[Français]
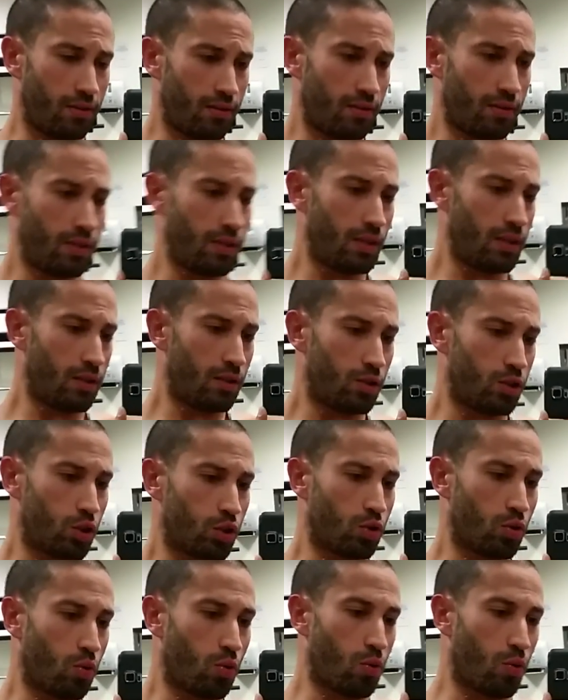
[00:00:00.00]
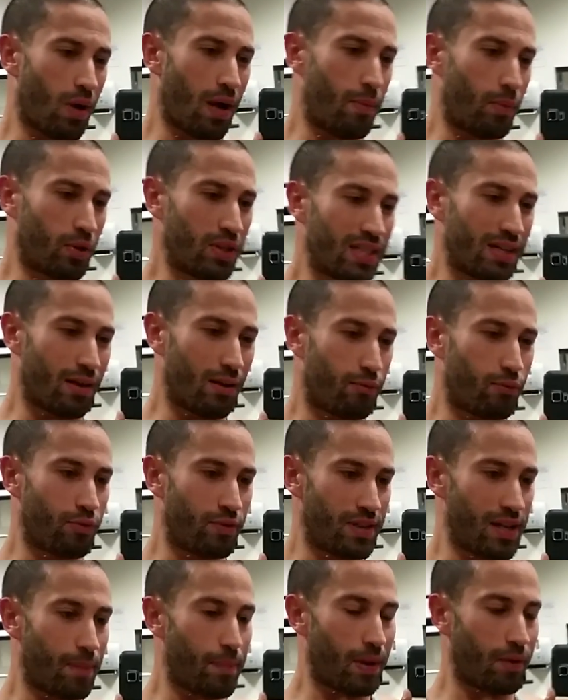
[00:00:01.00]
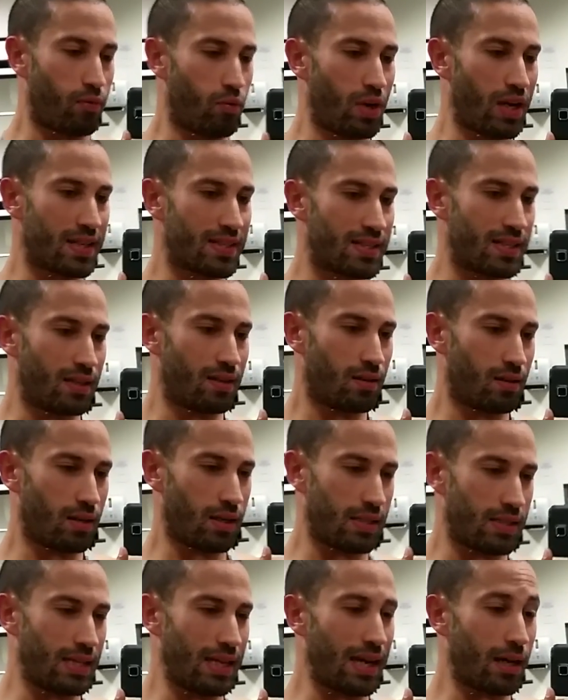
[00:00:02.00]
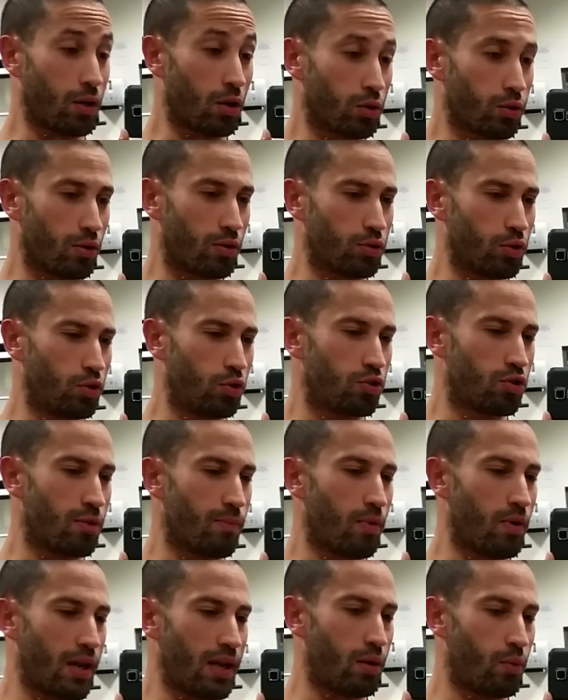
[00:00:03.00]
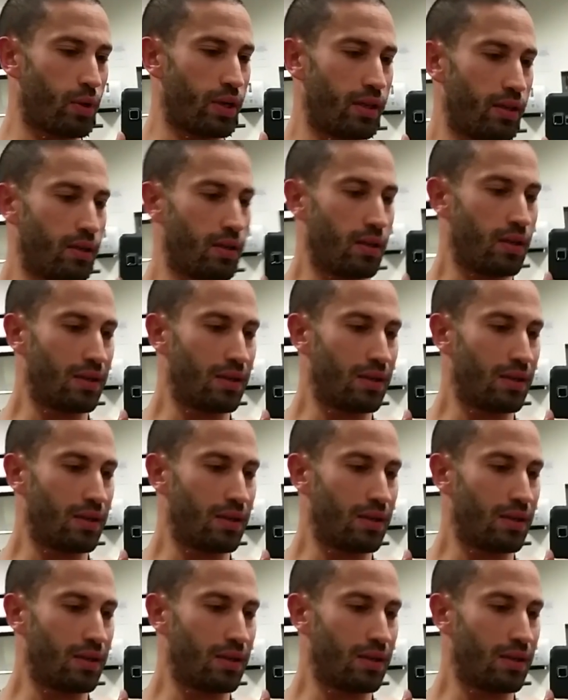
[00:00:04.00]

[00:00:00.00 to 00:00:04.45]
À un moment donné, ça va vous venir par vous lasser. Et c'est là qu'entre en jeu justement la whey.